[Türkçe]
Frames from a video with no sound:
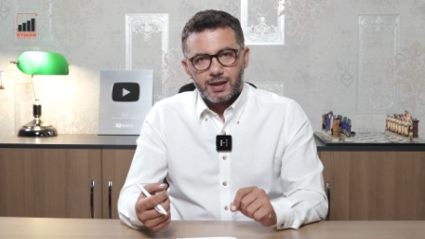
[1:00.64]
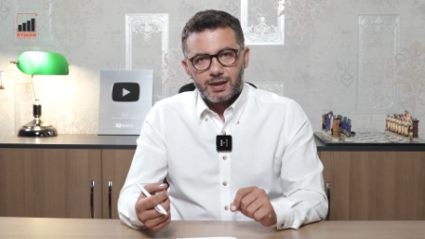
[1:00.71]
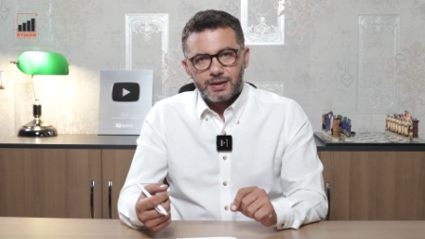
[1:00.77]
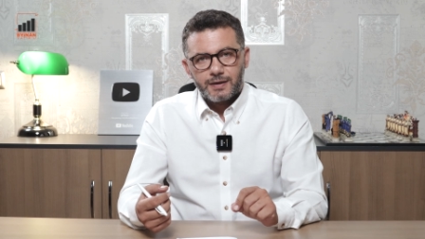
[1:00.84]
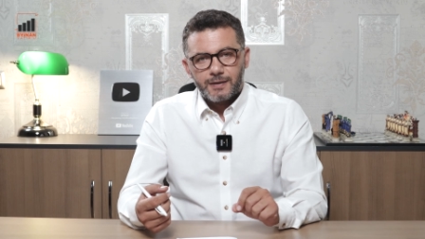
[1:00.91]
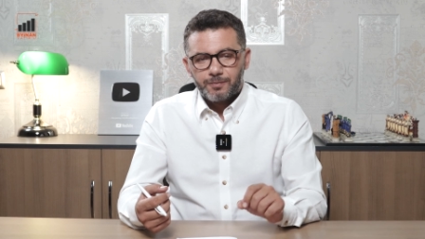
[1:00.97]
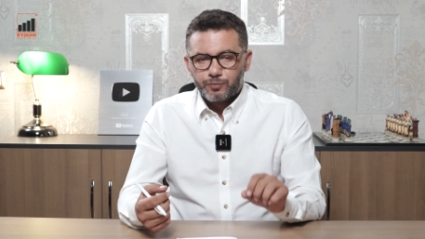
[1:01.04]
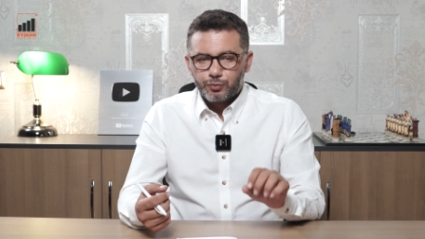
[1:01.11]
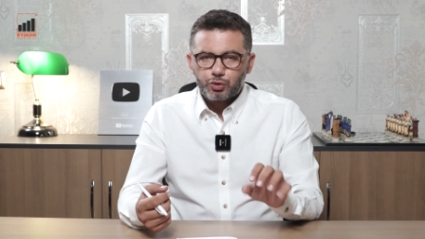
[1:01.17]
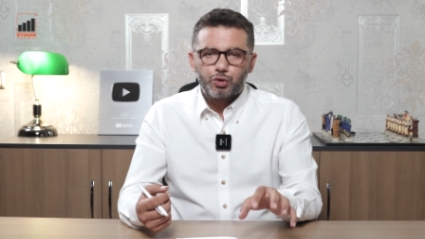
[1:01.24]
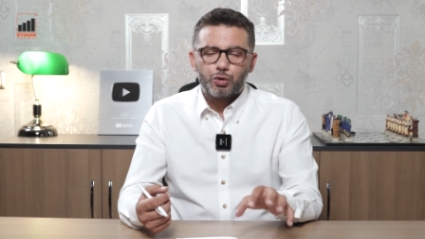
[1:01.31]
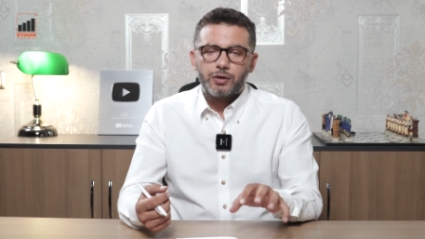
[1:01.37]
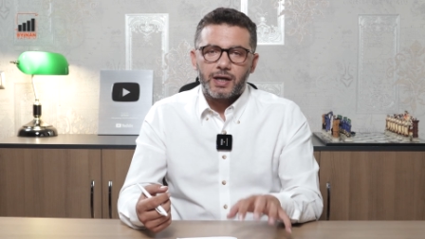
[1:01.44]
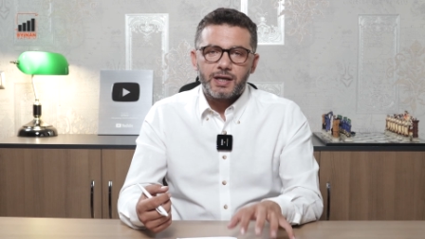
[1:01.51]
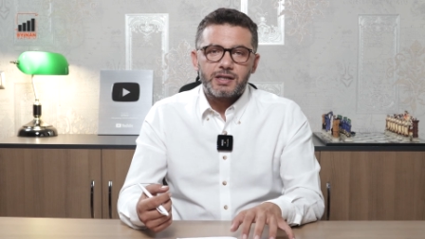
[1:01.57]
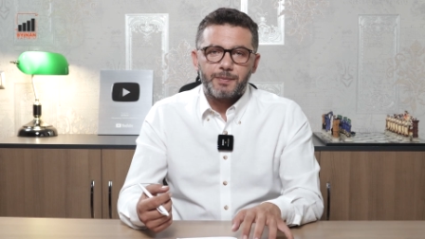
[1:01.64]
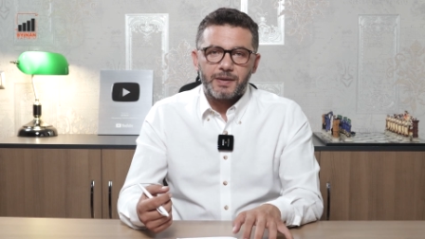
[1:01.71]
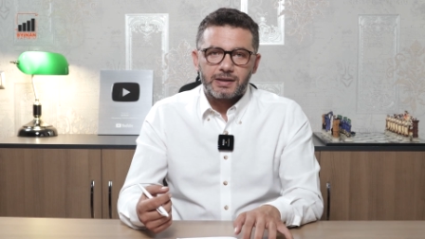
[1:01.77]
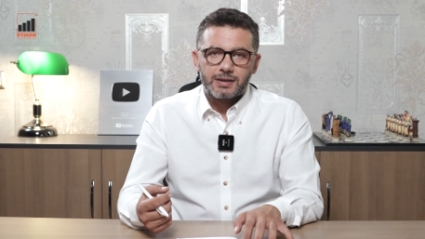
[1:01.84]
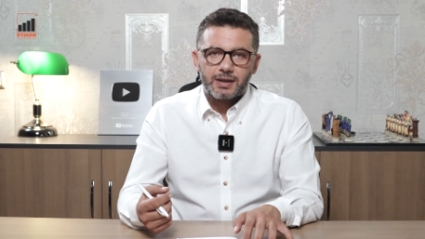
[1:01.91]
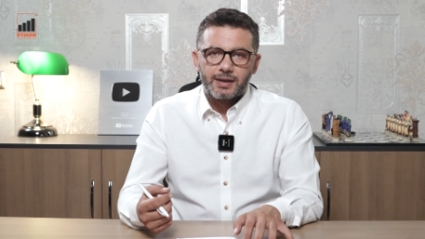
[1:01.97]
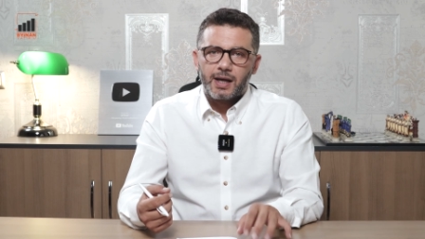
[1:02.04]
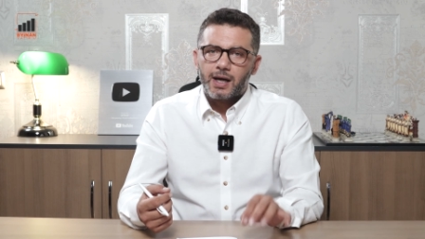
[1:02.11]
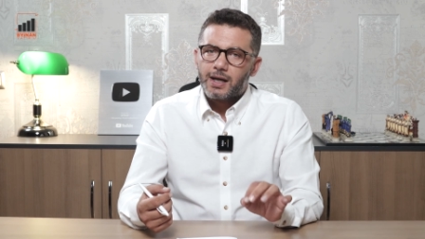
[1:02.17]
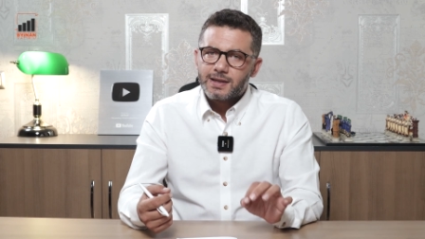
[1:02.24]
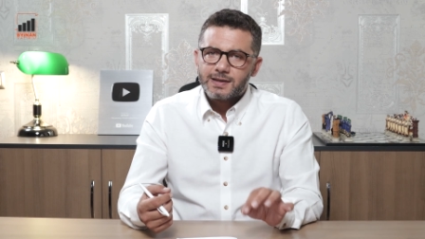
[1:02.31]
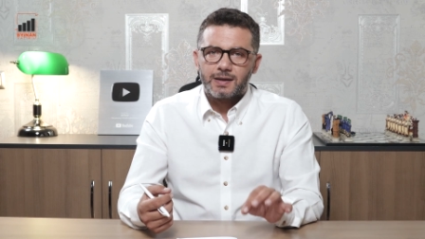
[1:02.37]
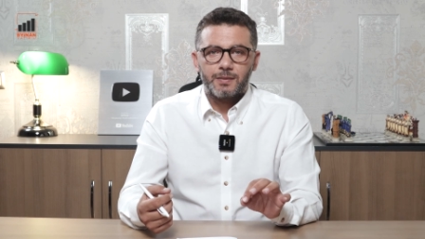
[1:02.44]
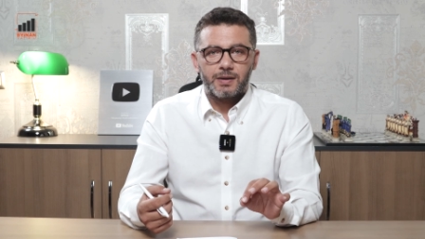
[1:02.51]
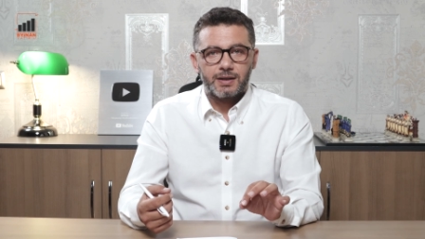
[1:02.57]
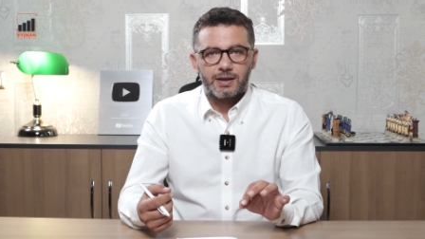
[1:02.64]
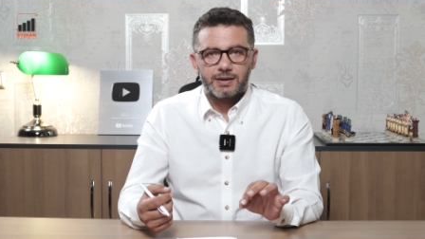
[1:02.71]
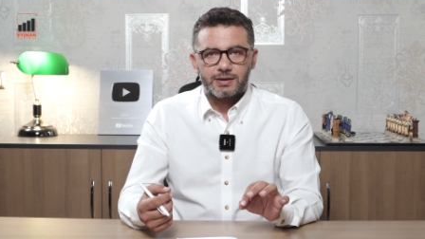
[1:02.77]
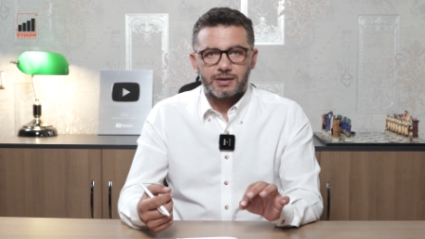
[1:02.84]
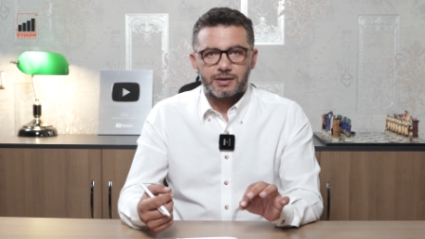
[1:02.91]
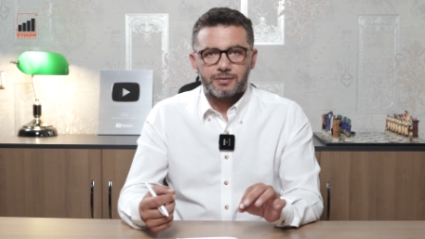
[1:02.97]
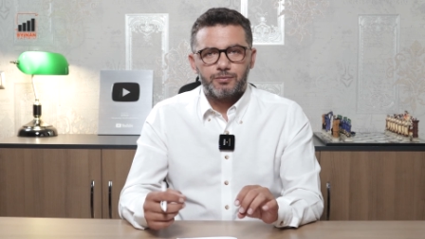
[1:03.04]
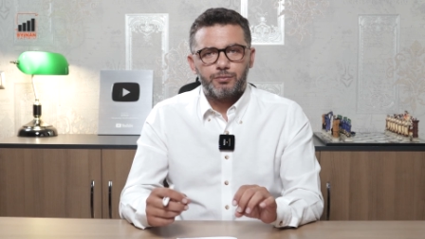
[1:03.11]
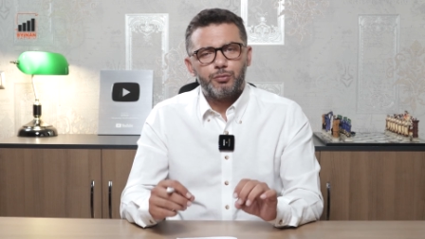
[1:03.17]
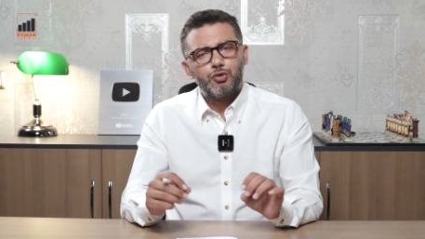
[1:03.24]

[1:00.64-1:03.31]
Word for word: eğer bu tür launchpad'lere her zaman katılın.